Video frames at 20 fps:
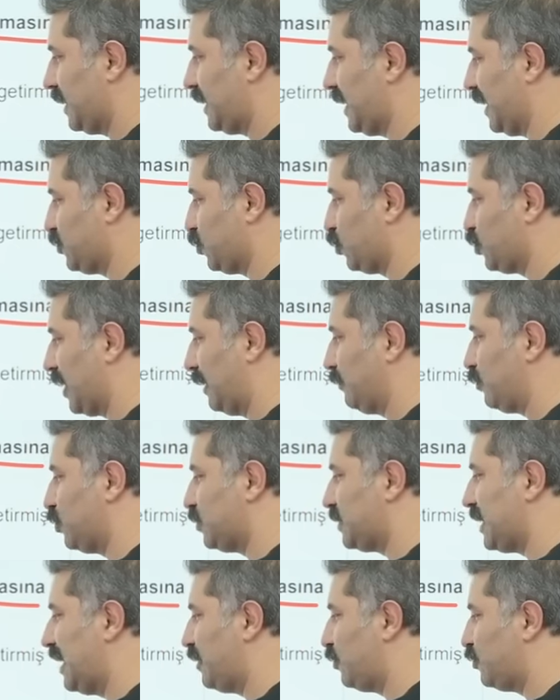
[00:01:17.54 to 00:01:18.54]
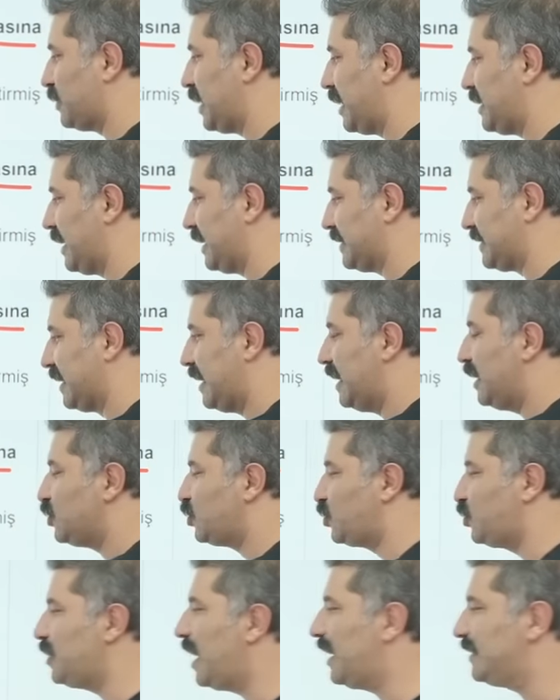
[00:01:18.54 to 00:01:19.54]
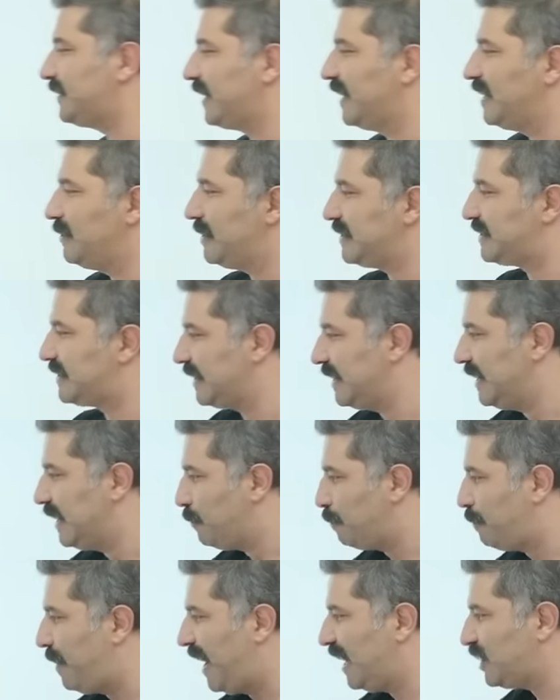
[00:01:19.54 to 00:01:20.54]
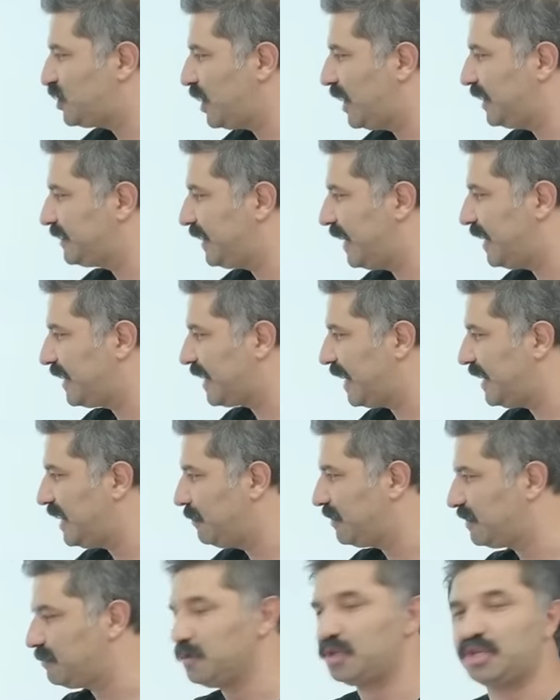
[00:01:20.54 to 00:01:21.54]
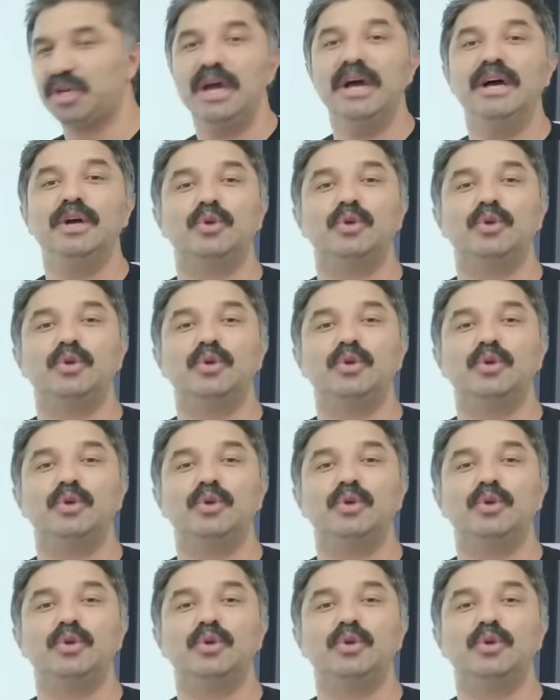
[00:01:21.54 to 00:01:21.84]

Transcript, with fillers: Yaz hocam güzel güzel yaz. Sürat kelimesi PCTK ile bitmiş.